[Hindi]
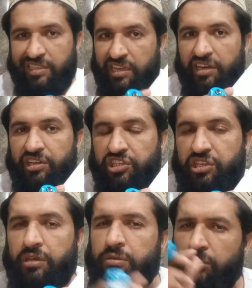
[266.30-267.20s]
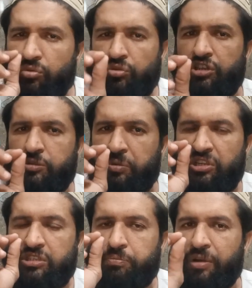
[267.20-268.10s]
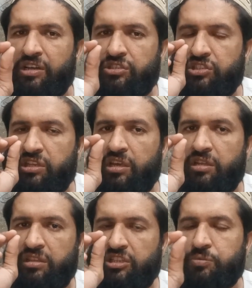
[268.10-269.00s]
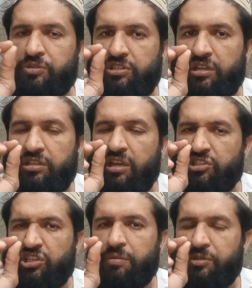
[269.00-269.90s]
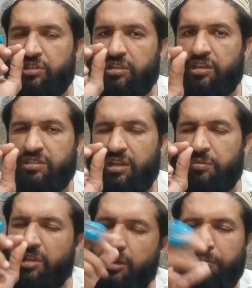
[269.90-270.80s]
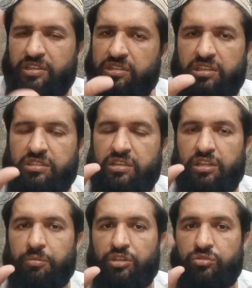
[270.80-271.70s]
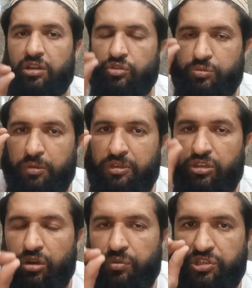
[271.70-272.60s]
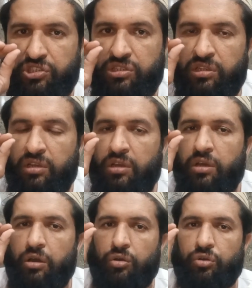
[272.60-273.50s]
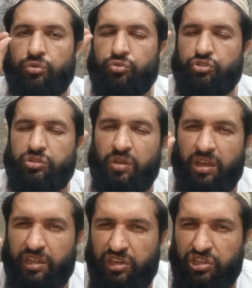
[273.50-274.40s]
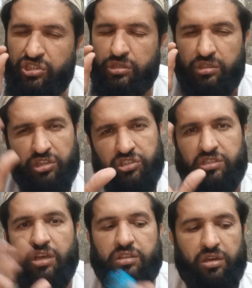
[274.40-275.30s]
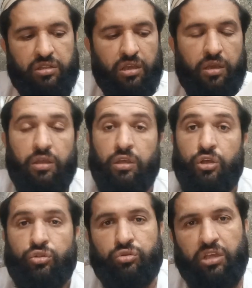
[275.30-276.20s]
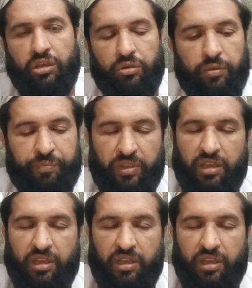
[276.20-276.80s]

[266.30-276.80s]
इसकी कंडीशन उन्नीस बीस पाँच से दस फीसद या छः फीसद या सात यानी पाँच से दस के दरमियान जो है ना उसमें भी येलोविश और कुछ जो है ना ग्रीनिश ये चीज़ें आती रहती है तो देखो